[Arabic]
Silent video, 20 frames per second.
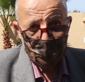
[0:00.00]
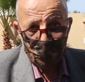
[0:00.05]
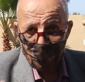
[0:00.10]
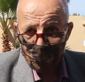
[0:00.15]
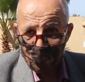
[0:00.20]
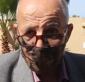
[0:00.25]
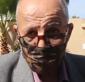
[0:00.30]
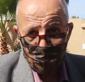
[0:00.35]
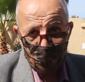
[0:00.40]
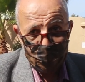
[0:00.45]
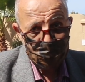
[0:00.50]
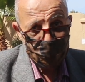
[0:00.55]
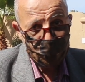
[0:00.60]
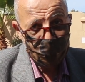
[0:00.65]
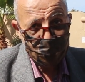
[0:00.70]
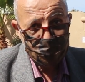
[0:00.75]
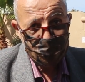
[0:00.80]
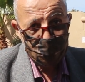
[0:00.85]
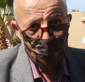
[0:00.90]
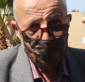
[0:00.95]
واذا بهم
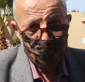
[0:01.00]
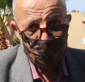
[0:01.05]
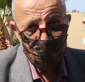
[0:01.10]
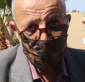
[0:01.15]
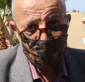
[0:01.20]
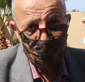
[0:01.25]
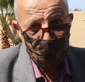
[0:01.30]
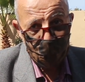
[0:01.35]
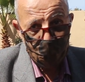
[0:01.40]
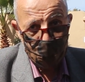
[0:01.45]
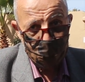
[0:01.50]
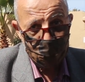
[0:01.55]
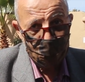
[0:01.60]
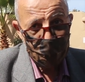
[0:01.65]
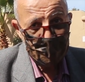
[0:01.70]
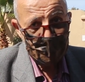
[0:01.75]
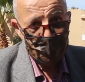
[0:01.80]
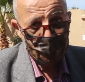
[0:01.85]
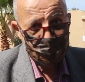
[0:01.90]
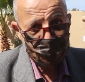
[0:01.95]
كان التوقيف
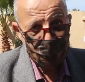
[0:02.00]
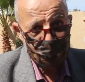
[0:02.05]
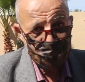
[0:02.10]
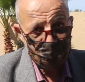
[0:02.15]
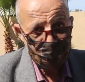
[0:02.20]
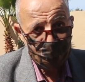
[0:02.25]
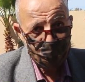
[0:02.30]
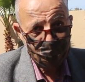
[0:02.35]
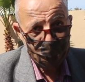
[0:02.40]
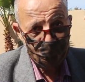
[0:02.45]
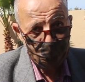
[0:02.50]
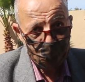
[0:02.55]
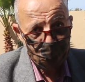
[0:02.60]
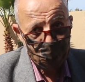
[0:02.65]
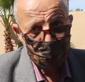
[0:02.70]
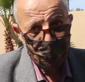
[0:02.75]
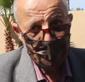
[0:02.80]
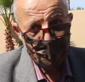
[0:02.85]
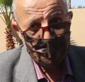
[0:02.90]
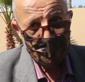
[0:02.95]
ديالهم والتعزير
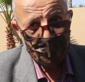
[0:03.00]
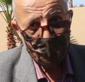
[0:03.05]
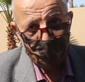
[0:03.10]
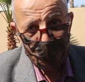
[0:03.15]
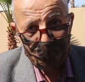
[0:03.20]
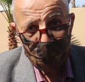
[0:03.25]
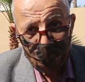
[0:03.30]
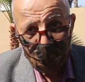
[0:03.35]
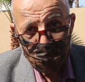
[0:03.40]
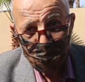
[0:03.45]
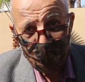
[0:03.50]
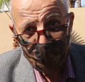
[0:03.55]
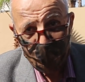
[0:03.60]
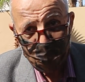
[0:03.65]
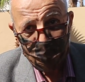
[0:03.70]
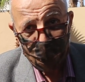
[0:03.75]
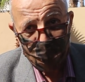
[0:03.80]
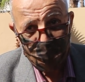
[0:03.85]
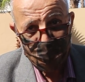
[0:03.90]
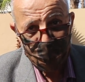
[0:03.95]
ديالهم خيب
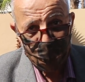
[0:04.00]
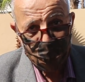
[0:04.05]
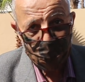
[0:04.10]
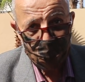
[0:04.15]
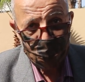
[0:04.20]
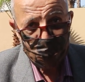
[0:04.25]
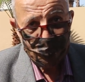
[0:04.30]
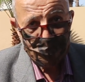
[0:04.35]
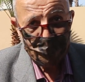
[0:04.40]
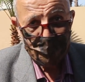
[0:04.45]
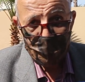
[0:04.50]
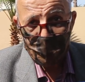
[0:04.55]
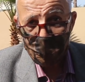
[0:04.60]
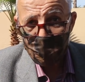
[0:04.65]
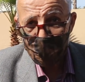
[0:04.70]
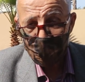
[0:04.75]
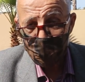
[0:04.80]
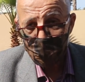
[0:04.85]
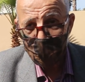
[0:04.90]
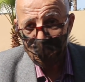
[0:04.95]
الامل ديالنا
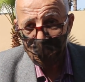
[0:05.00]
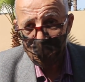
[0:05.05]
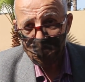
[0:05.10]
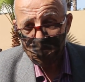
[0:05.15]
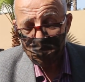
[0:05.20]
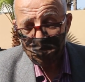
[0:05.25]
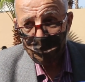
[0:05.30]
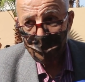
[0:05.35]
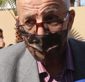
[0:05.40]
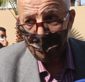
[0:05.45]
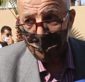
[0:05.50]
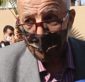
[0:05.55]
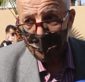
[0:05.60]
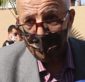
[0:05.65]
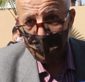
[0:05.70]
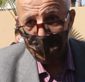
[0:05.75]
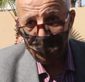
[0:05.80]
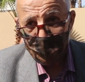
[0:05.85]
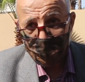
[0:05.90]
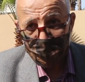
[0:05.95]
لان اولا
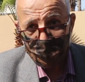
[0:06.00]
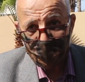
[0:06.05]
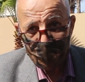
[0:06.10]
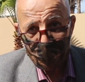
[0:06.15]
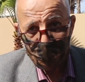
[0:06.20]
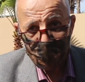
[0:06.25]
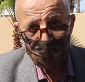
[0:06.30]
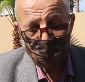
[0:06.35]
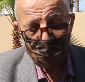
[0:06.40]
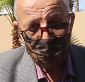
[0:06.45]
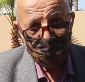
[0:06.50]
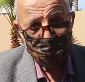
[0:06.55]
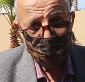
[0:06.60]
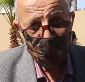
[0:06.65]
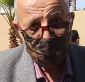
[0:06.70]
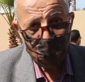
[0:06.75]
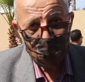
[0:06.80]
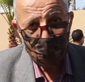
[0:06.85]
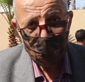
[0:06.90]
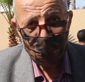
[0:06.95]
ان الدرك
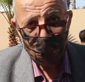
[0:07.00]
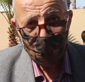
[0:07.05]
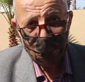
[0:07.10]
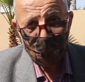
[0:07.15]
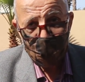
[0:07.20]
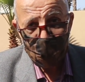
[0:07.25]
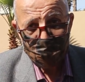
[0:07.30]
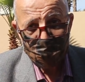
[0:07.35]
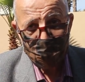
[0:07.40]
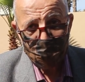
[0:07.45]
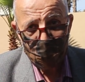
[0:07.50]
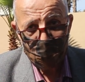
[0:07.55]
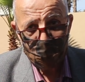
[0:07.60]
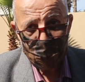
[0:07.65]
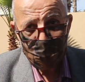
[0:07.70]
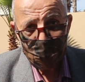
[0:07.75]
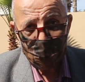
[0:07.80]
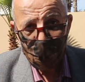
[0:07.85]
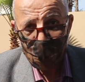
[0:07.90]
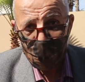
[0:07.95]
يسهر على
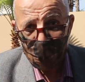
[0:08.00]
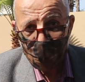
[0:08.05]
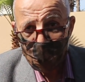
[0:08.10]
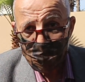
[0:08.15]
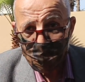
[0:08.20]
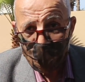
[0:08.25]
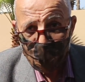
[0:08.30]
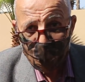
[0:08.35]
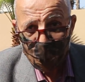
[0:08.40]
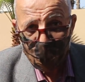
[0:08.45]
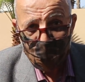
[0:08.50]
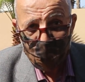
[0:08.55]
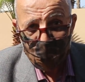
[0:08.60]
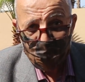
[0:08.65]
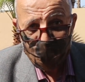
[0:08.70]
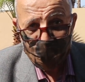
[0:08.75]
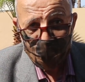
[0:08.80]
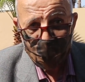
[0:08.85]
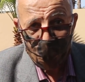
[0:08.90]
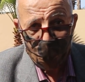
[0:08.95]
راحتنا وعلى امننا
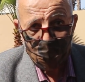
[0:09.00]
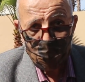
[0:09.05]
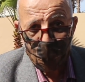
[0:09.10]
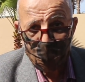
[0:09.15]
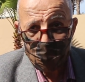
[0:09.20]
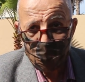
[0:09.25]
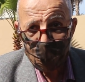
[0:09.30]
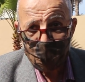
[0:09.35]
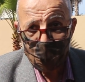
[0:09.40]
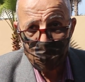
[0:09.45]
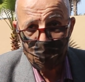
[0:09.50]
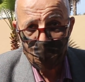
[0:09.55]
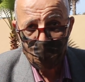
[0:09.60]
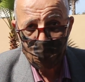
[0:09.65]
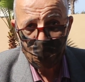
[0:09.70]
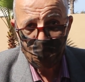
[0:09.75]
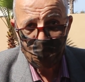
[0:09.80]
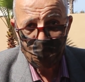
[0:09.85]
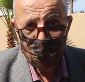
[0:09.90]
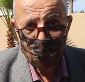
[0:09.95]
النفسي اولا
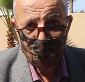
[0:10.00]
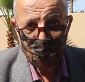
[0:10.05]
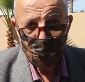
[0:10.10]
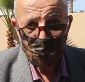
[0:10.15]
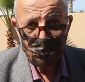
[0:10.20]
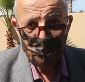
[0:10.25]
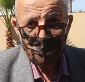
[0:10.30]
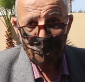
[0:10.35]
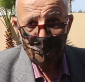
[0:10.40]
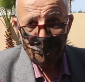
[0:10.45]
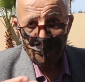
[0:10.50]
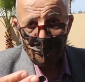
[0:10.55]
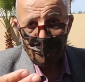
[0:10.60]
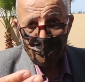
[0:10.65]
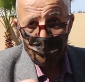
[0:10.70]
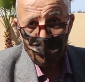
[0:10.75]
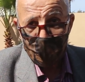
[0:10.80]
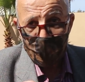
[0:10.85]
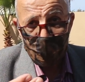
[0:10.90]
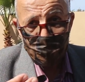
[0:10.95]
وقبل كل شيء
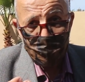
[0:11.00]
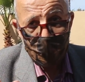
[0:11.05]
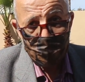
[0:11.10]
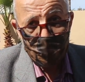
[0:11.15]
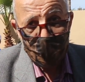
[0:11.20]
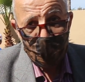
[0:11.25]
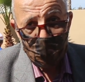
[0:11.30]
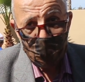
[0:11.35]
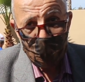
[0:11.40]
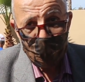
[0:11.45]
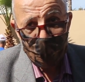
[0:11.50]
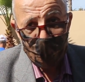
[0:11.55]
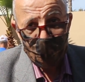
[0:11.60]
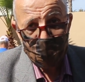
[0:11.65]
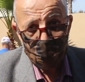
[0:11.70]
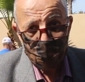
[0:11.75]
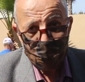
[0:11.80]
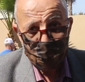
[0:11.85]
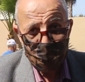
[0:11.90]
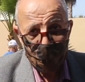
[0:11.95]
بينما من يولي
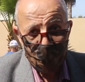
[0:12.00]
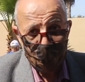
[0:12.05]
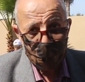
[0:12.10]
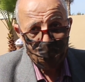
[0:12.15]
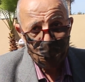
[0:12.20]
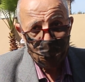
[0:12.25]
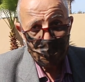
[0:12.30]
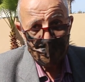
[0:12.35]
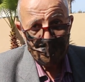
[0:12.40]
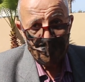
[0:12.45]
رجل الدرك